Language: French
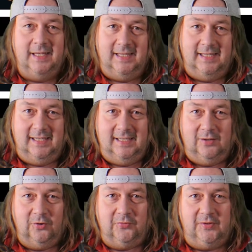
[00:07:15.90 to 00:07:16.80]
et
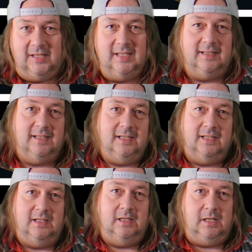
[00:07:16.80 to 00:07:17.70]
leur fille qui
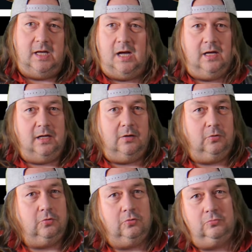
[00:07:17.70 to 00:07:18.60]
était il y a
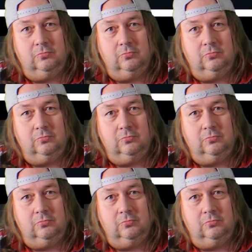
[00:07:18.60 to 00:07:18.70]
encore